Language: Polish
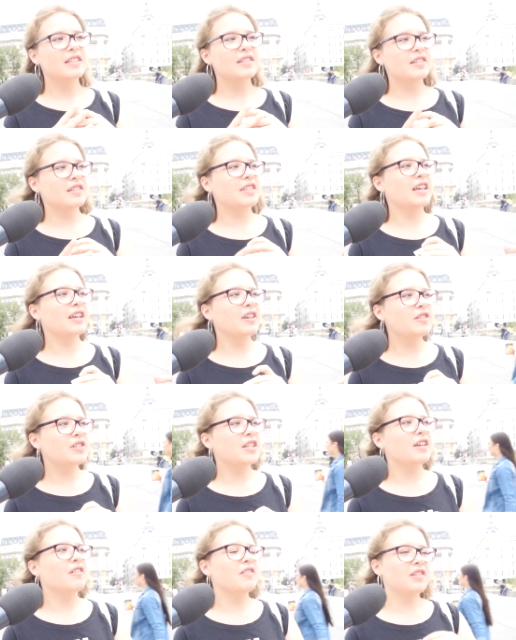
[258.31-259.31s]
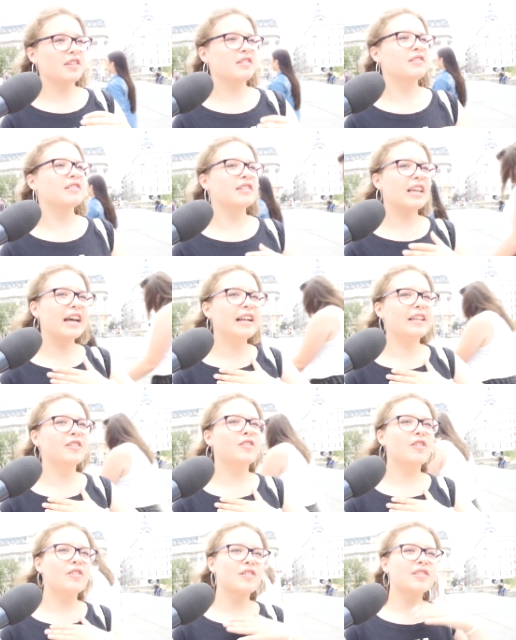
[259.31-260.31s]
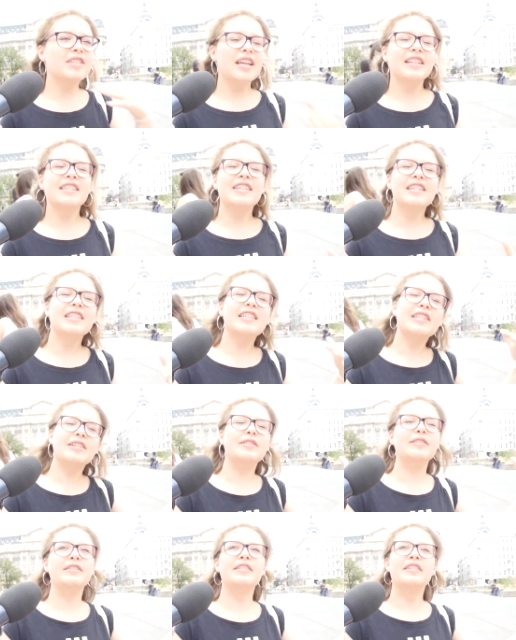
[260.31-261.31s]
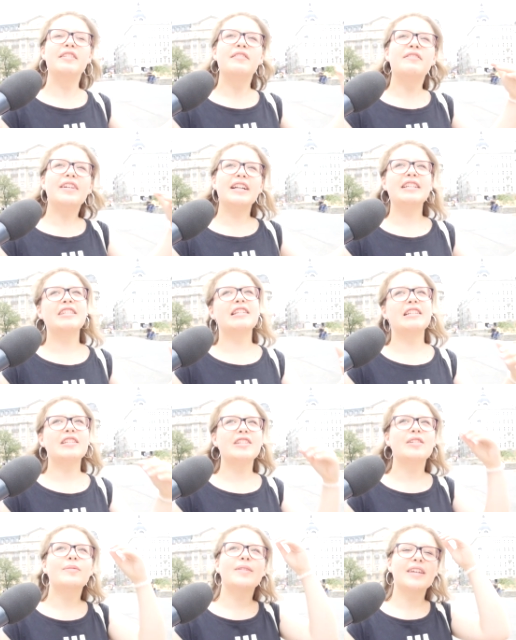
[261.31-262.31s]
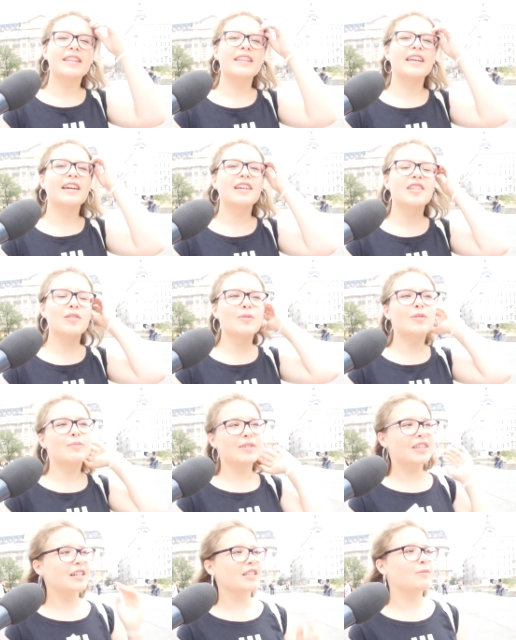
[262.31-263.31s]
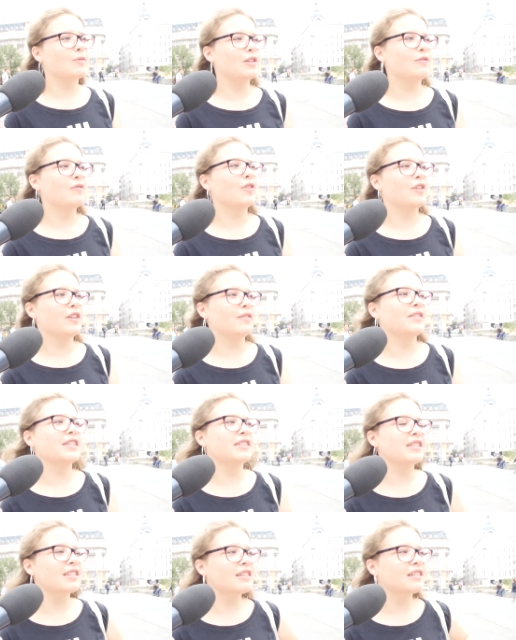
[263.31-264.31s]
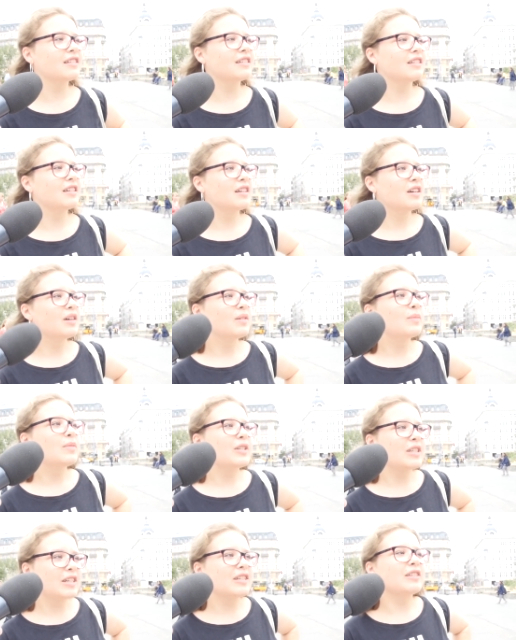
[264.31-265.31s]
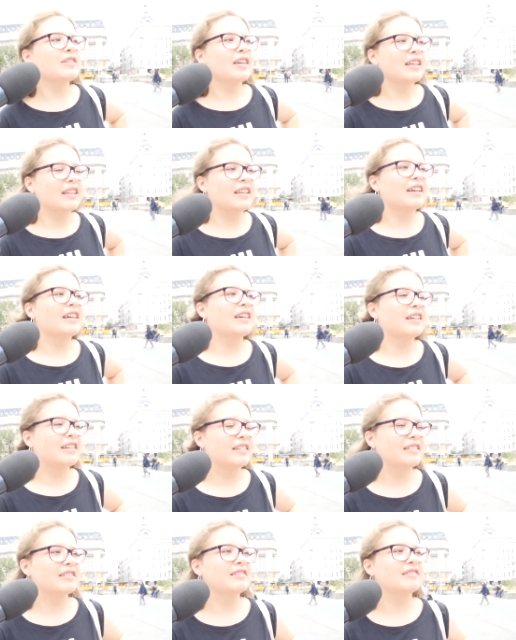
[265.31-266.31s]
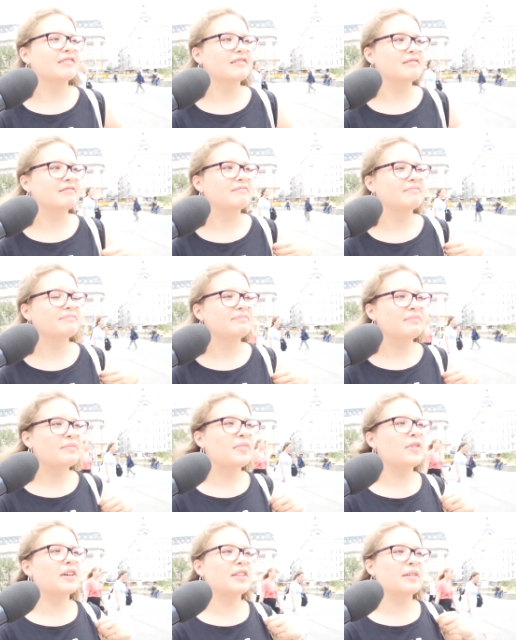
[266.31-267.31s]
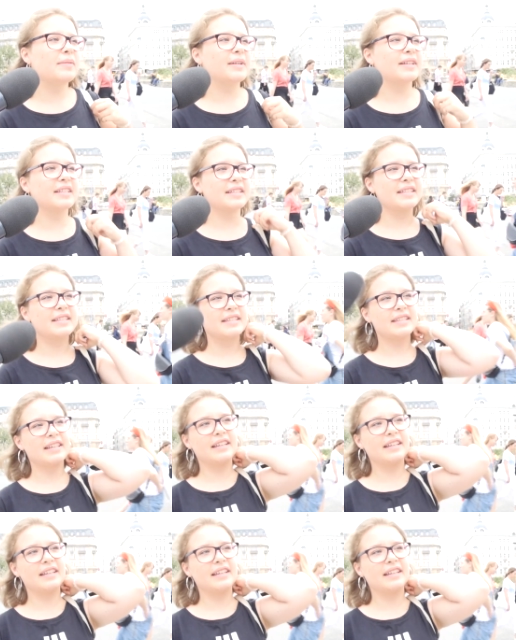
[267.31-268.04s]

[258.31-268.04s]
coś takiego, że oni dali do ostatnich sił, walczyli, żeby jednak, żebyśmy teraz byli wolni, więc myślę, że to jednak była dobra decyzja.